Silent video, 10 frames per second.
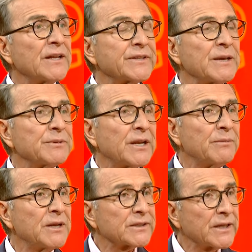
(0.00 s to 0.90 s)
altında yapılan
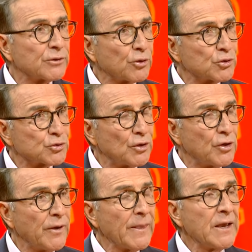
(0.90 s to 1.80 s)
ameliyatlara dönüştürülüyor.